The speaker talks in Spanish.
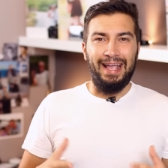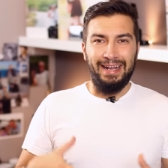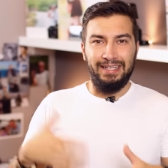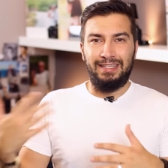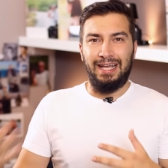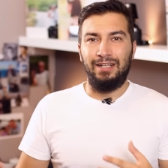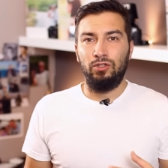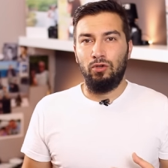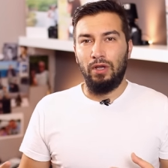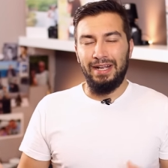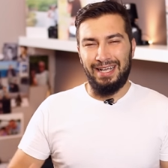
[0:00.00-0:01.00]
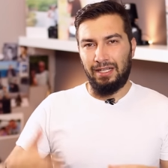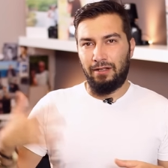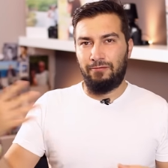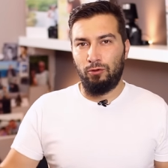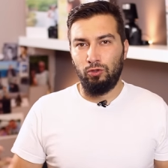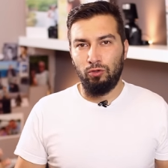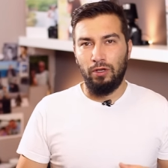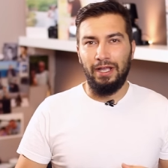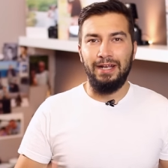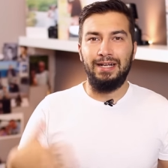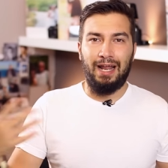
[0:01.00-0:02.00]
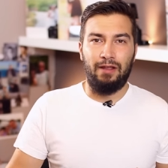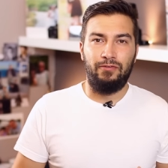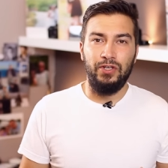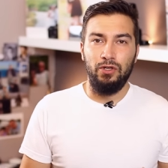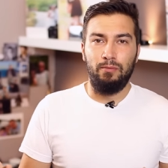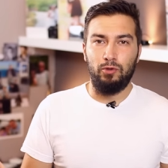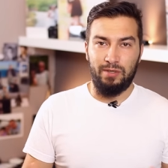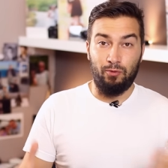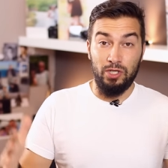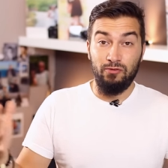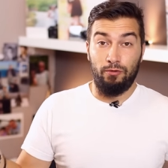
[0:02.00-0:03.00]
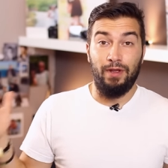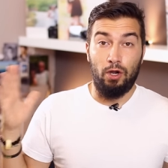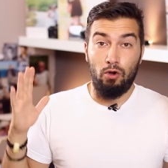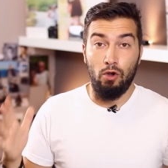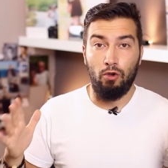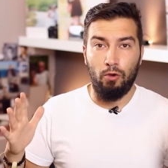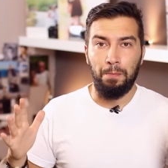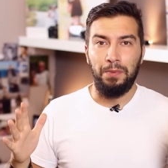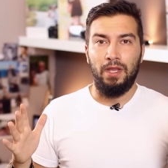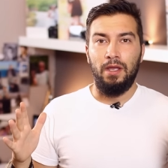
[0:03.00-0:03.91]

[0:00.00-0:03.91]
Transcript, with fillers: editando en cada foto, en cada vídeo, pues te puedes volver loco.